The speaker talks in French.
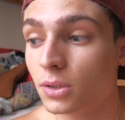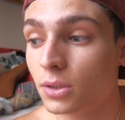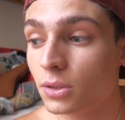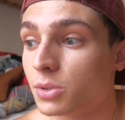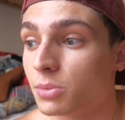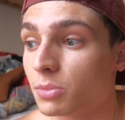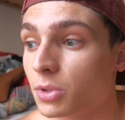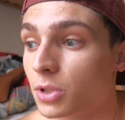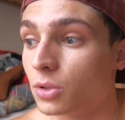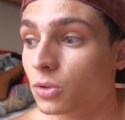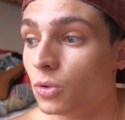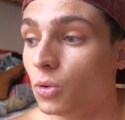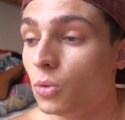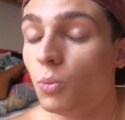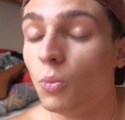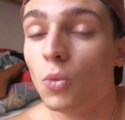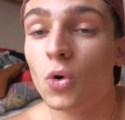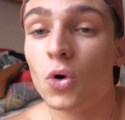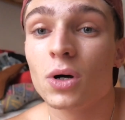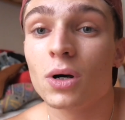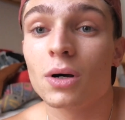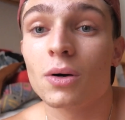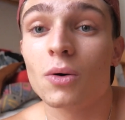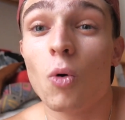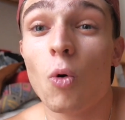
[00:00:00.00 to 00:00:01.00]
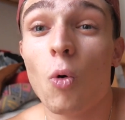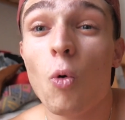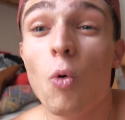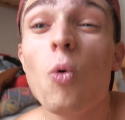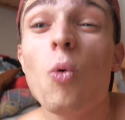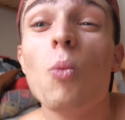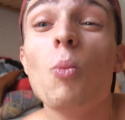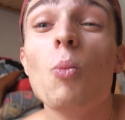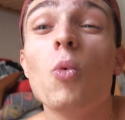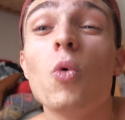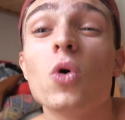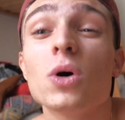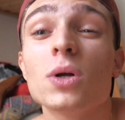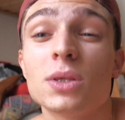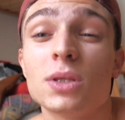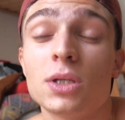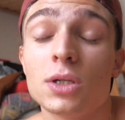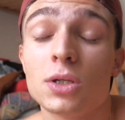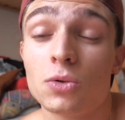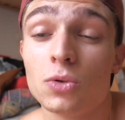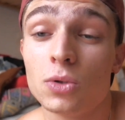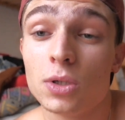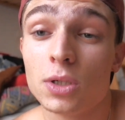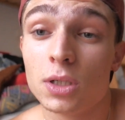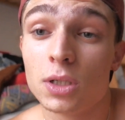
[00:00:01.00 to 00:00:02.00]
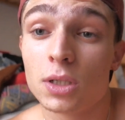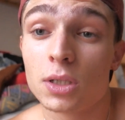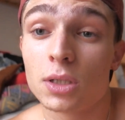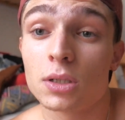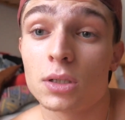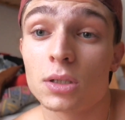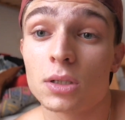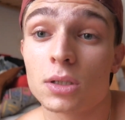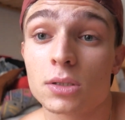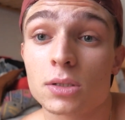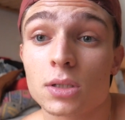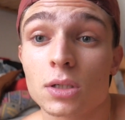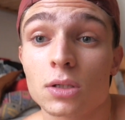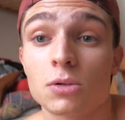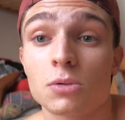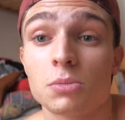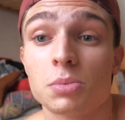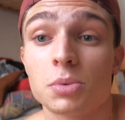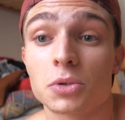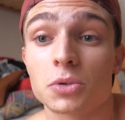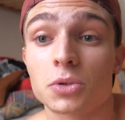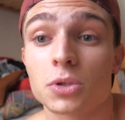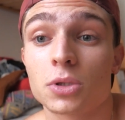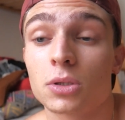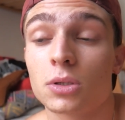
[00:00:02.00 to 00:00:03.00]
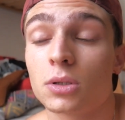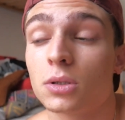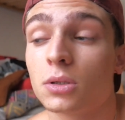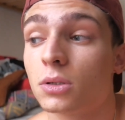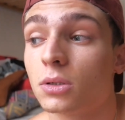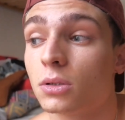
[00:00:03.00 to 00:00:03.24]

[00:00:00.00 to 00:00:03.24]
J'aimerais au moins, au moins décoller la, la straddle planche.